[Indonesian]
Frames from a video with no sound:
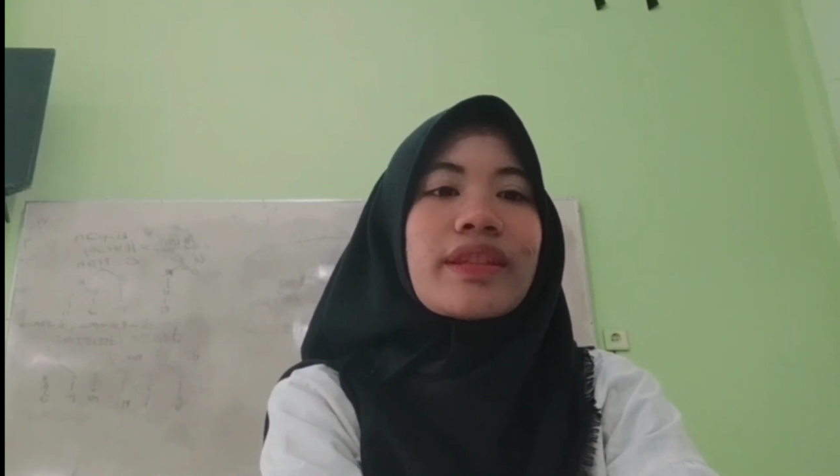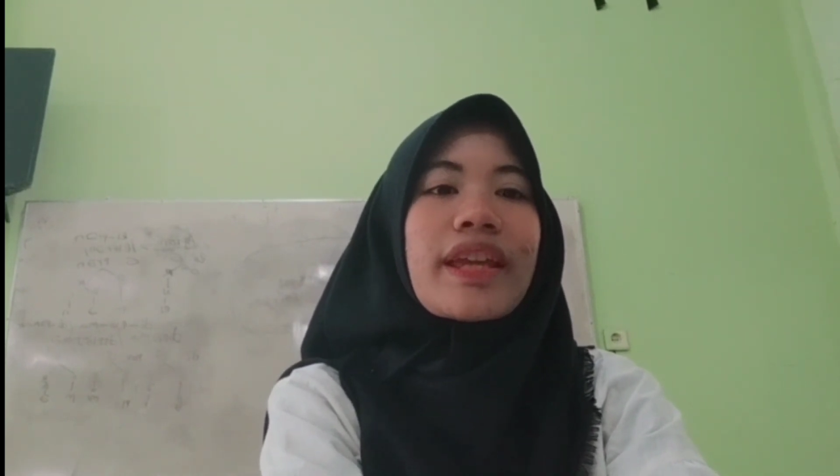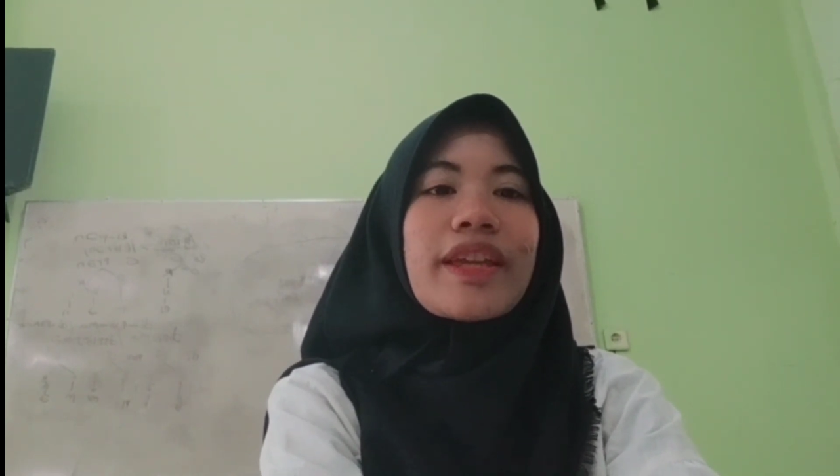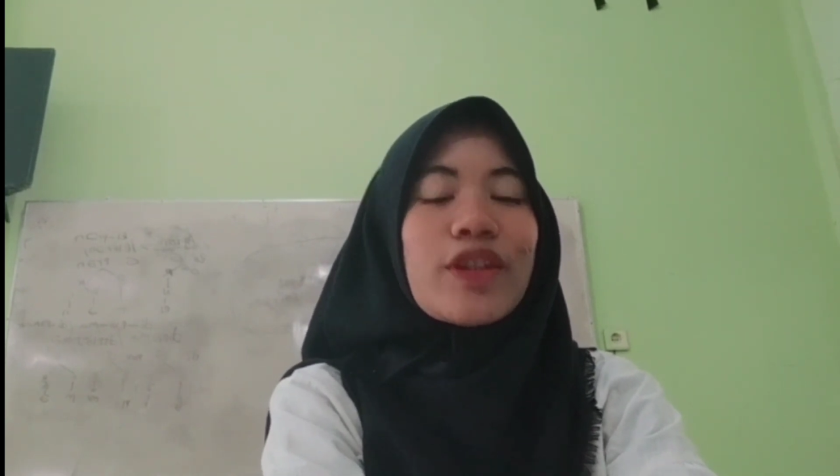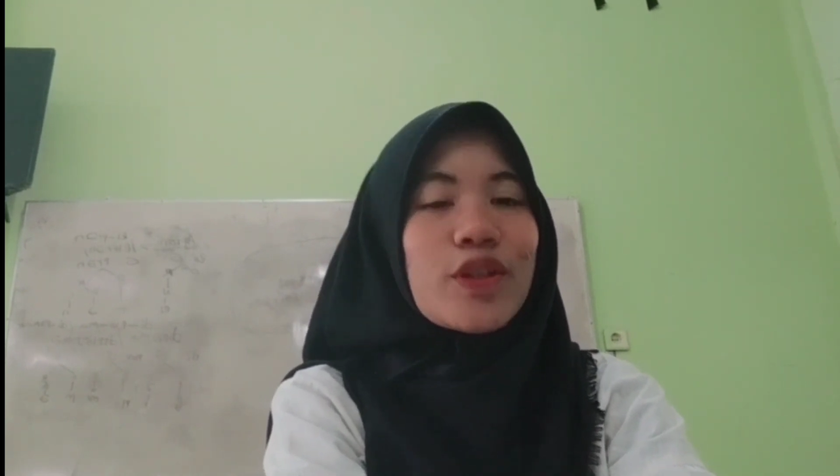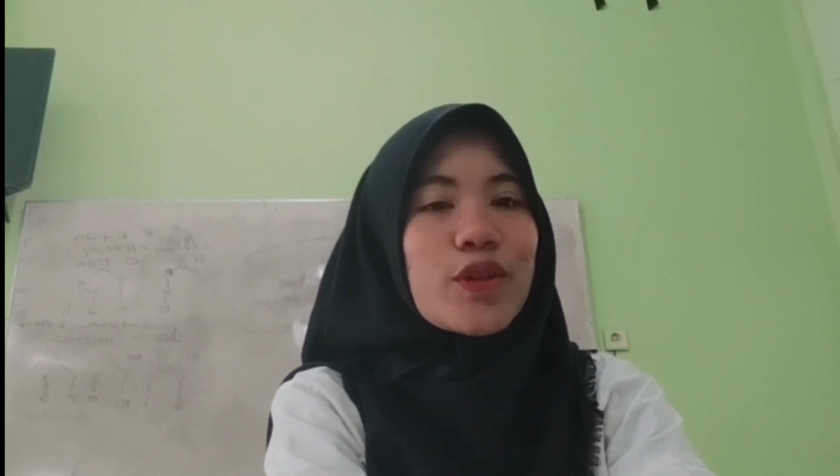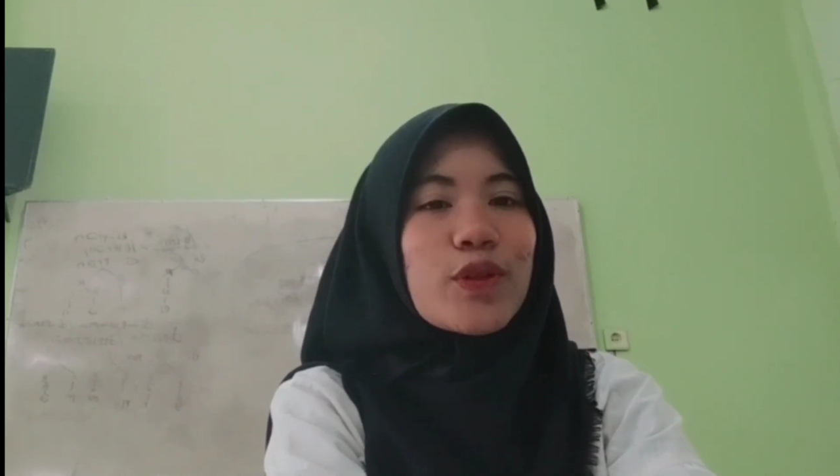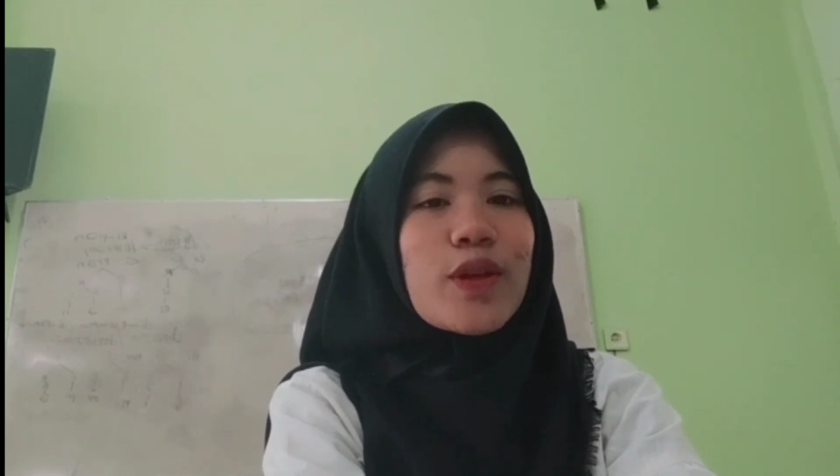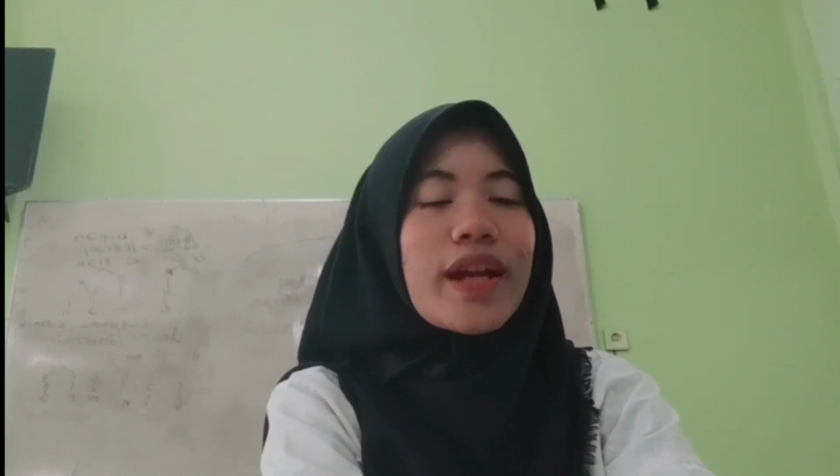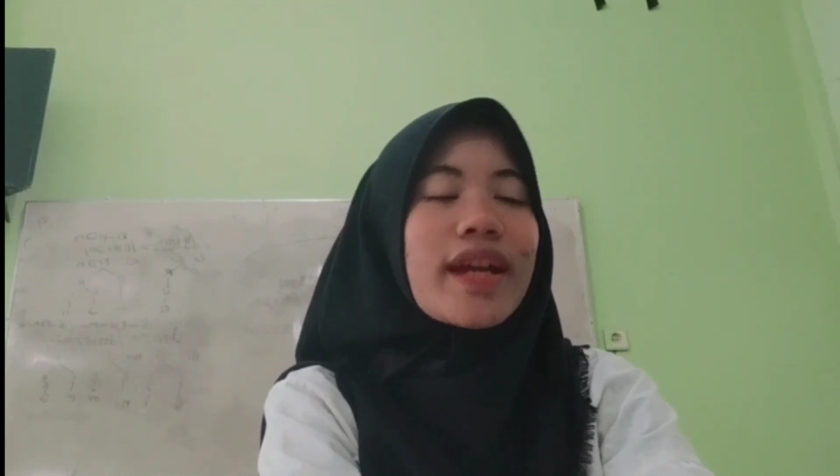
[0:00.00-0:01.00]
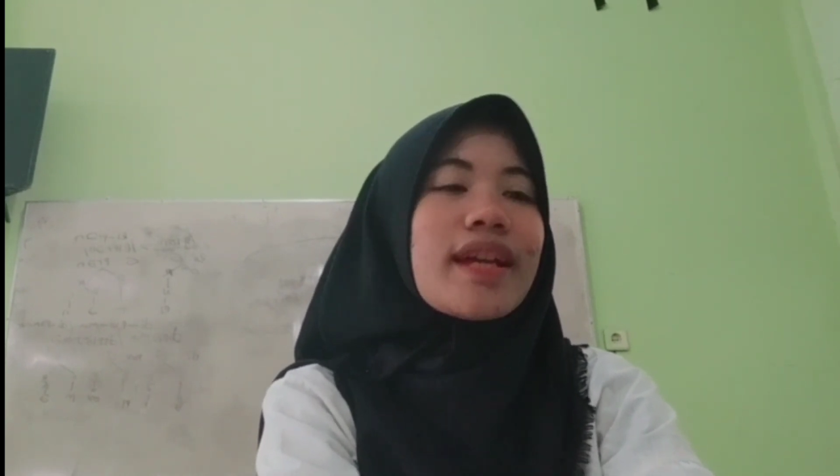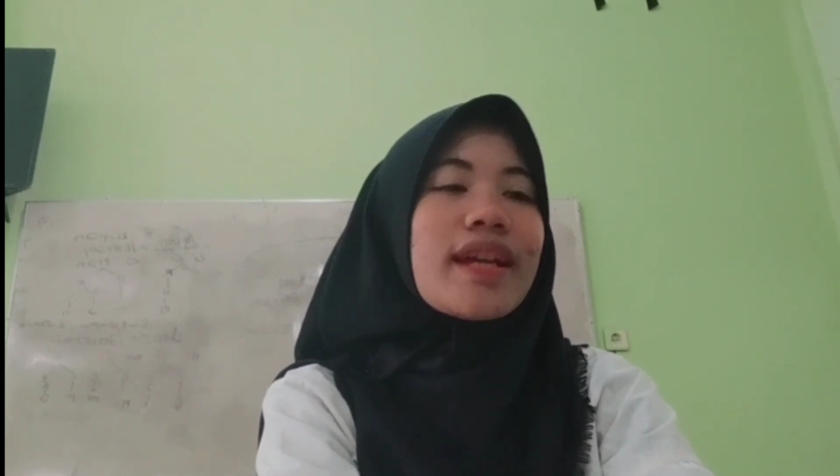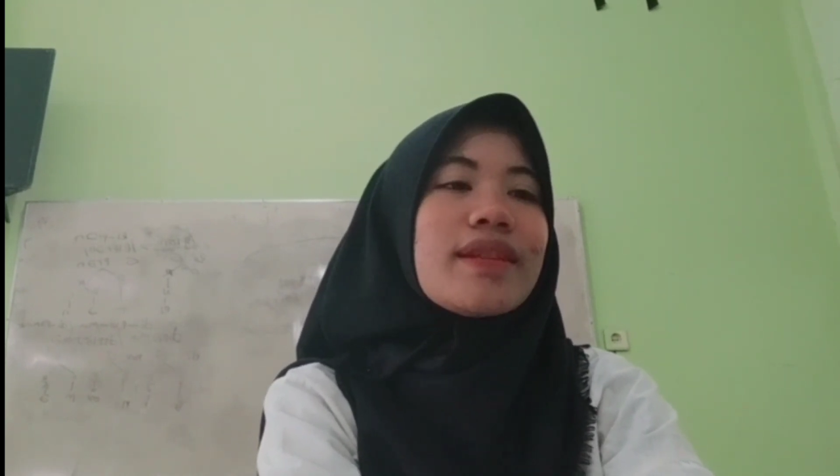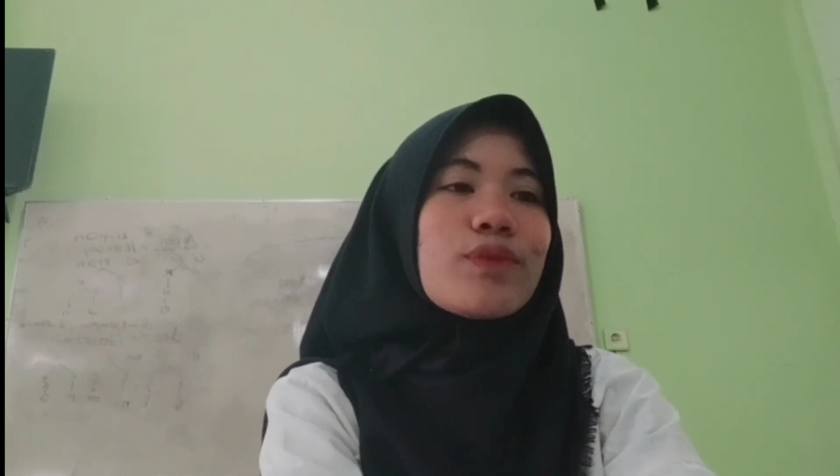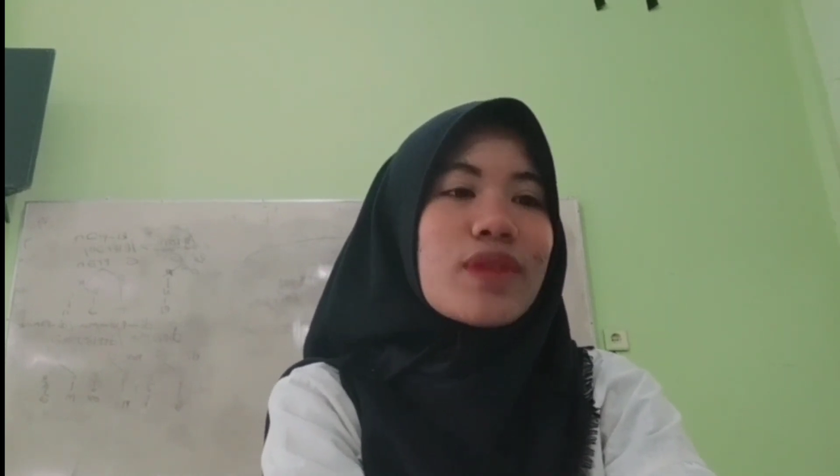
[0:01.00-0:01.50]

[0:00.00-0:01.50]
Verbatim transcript: thank you and